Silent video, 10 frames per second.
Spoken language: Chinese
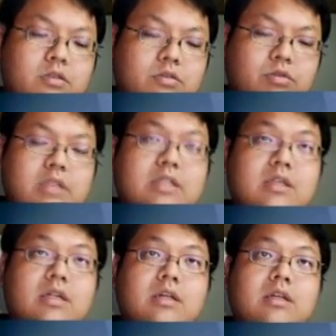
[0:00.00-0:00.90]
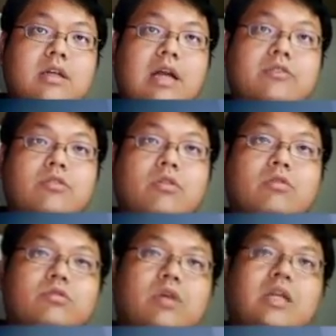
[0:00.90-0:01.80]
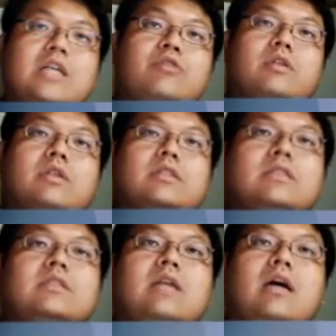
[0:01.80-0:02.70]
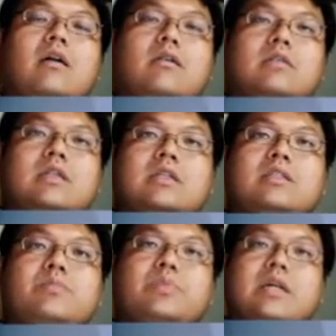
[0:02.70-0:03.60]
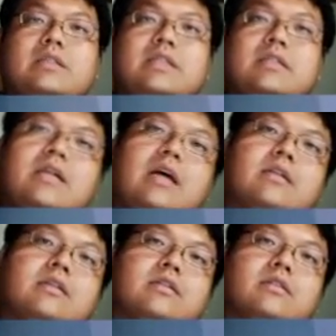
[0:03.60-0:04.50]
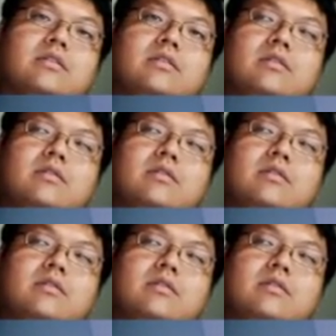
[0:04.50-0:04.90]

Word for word: 所以这个两种专利权的思想哈，这个是比较现代的。